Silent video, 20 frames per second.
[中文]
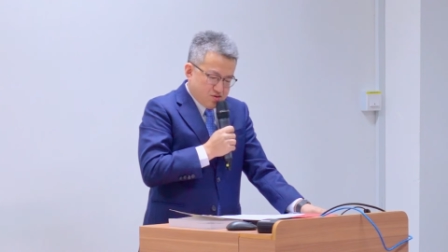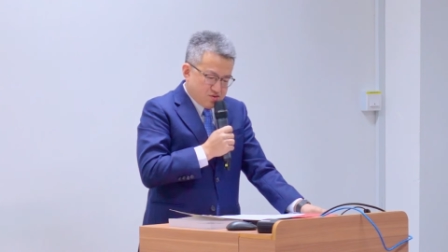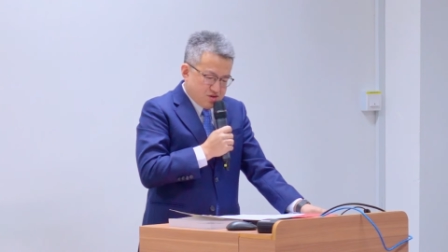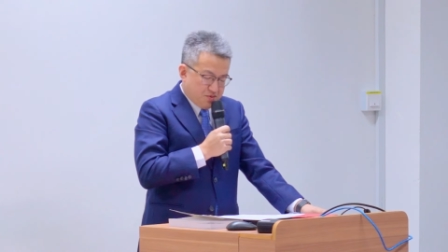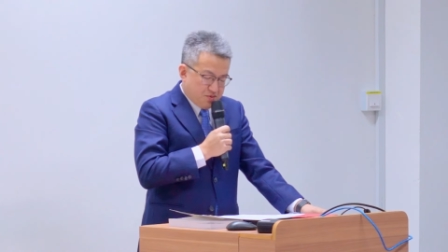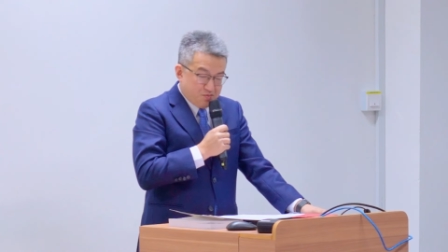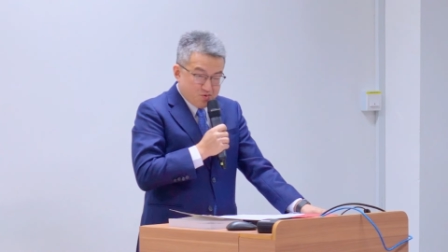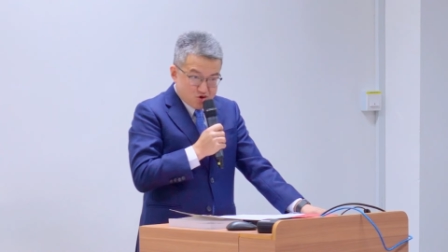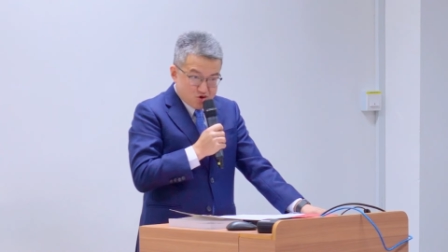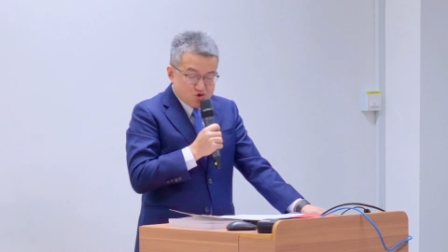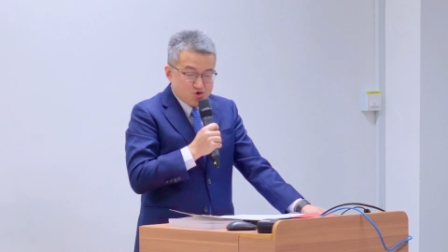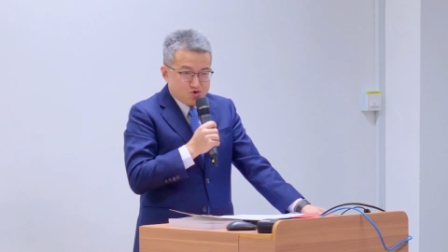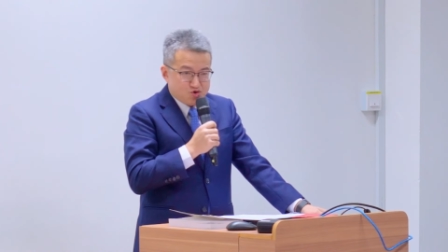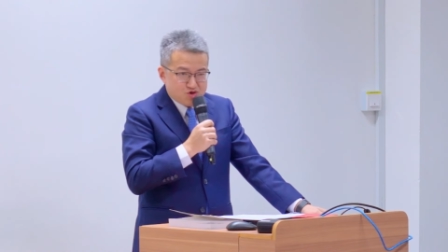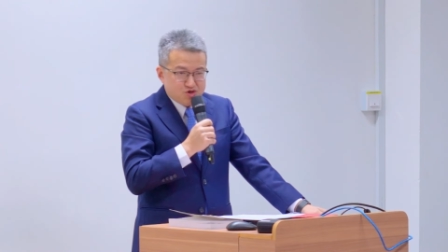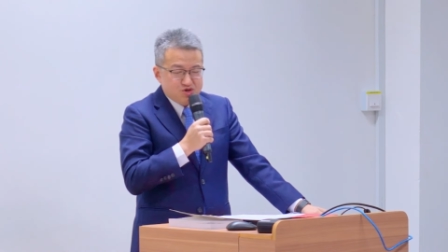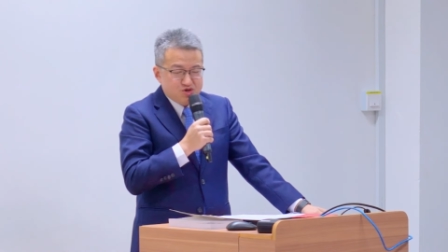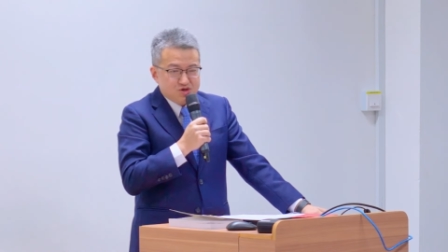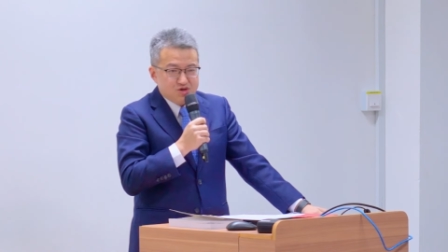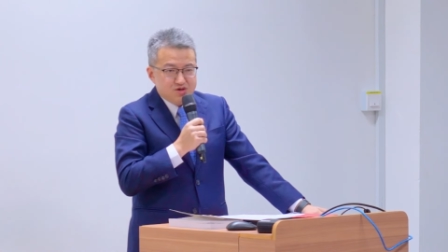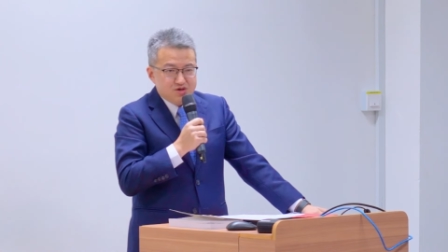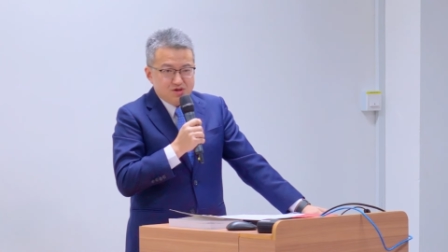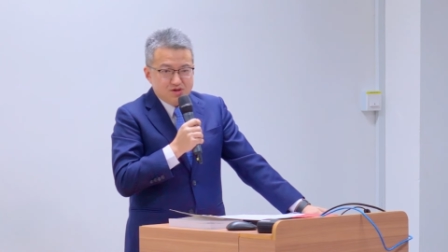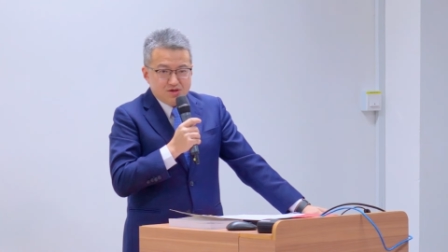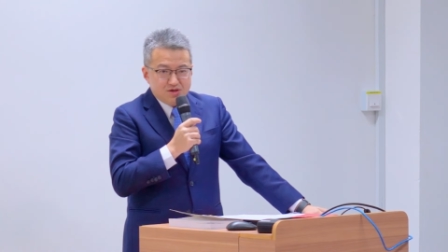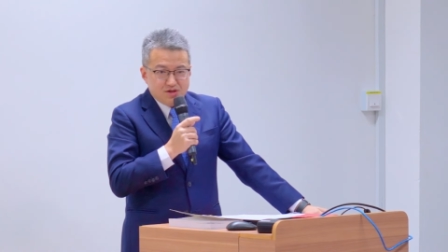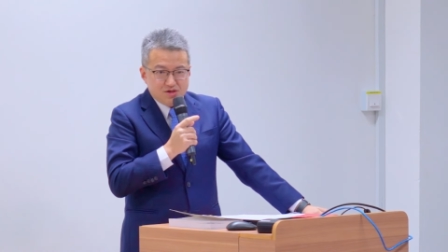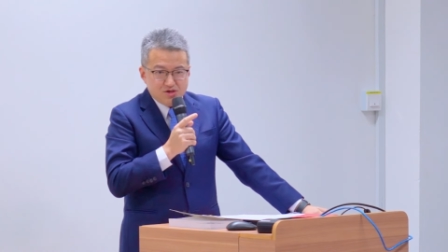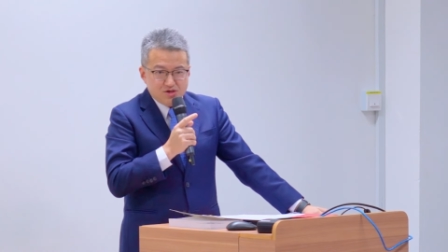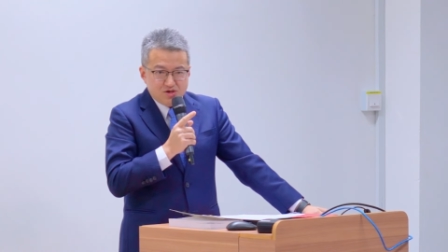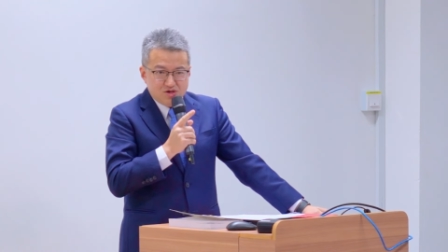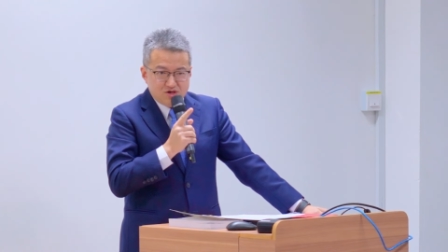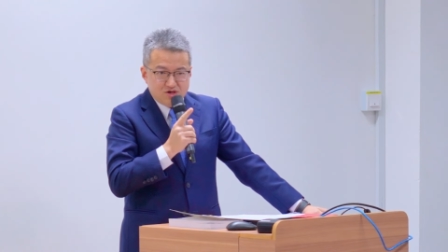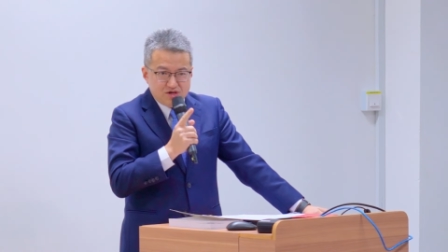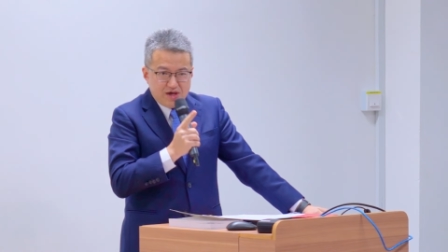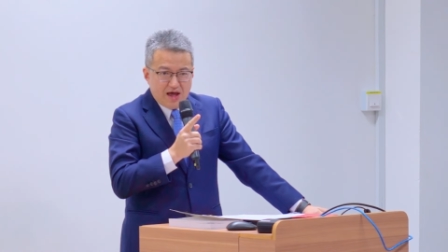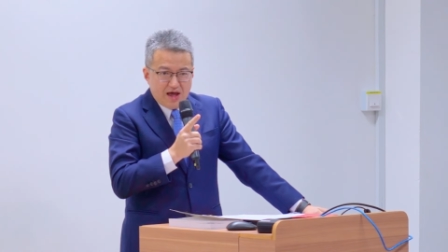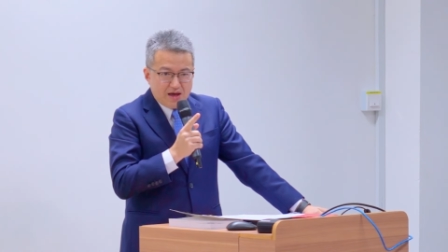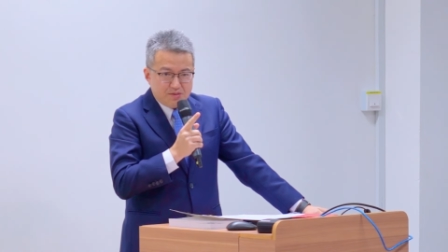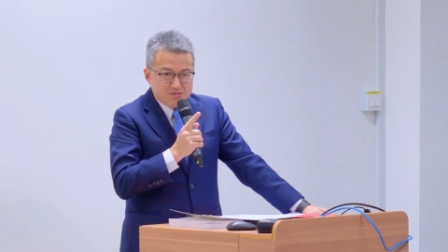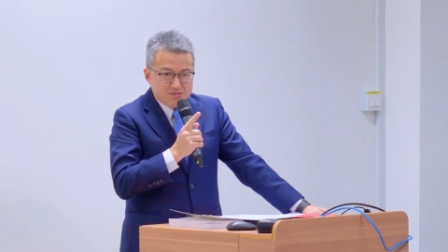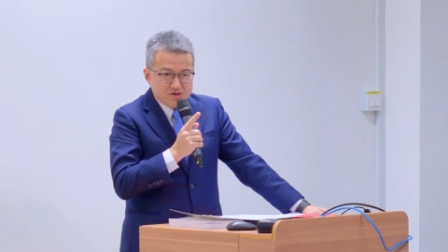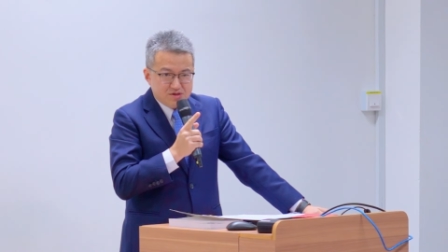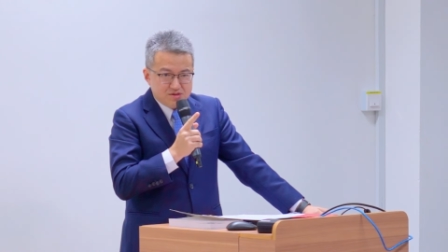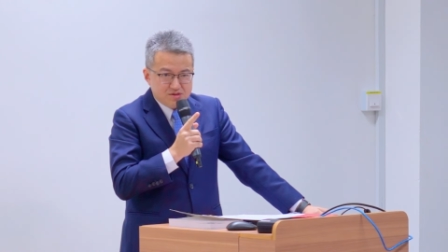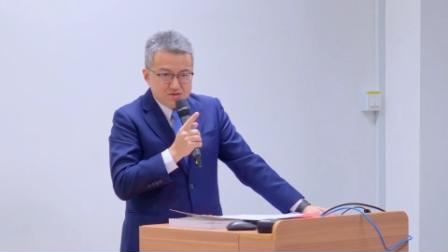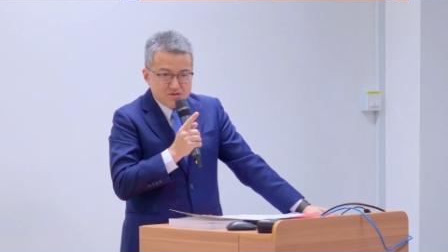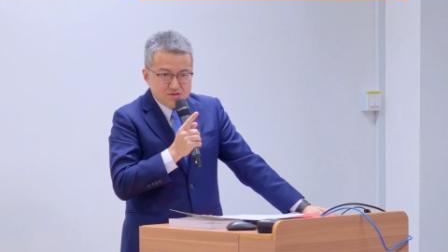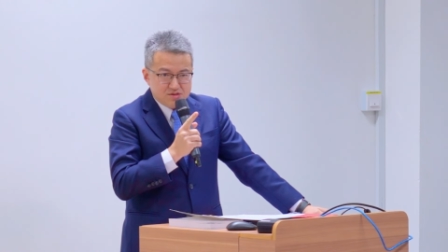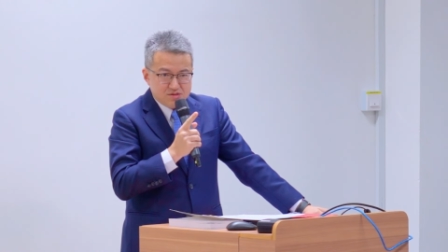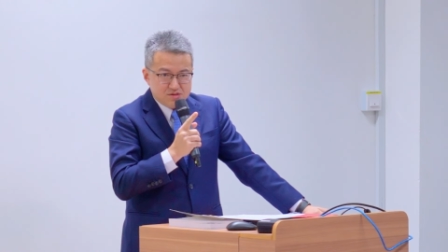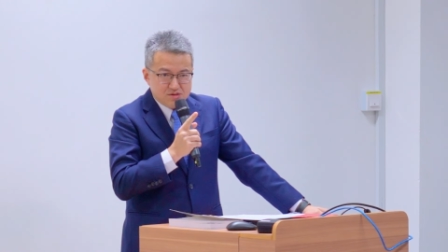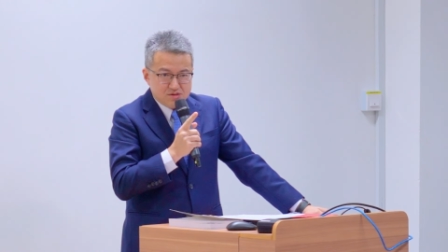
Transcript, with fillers: 他不识字，他是厦门